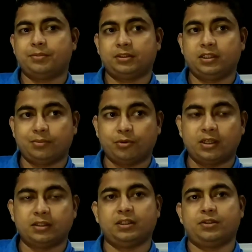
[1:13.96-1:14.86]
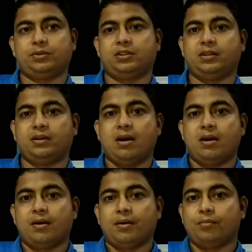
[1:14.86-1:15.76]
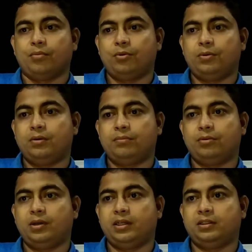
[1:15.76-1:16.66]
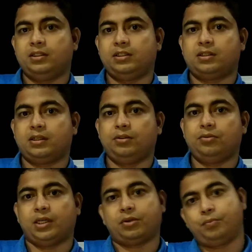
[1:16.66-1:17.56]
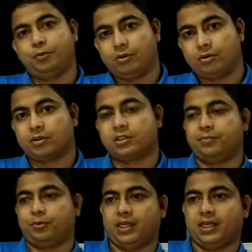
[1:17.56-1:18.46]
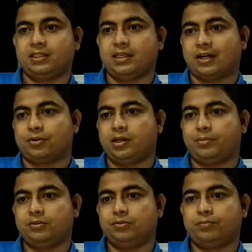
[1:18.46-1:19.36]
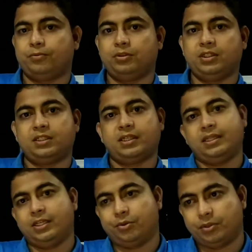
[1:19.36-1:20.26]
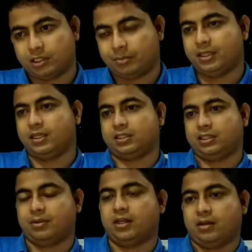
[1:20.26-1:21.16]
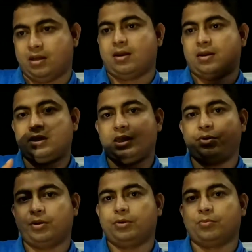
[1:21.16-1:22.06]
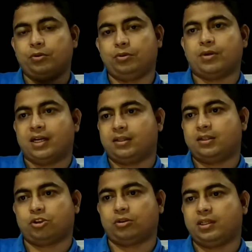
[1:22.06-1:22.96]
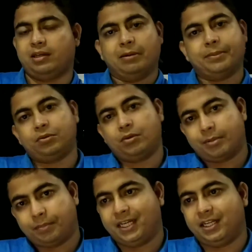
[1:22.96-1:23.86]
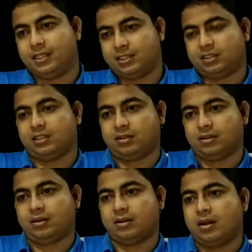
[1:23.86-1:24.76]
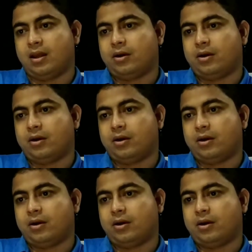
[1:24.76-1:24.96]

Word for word: আমার যেটা বলার সেটা হচ্ছে মন বলে জিনিসটা কিন্তু একটু পুরনো কনসেপ্ট হয়ে গেছে এখন আমরা পুরো জিনিসটাকে দেহ হিসেবে দেখছি মানে দেহ এবং মন দুটো আলাদা সত্তা এই ব্যাপারগুলো আমরা পেরিয়ে এসেছি হ্যাঁ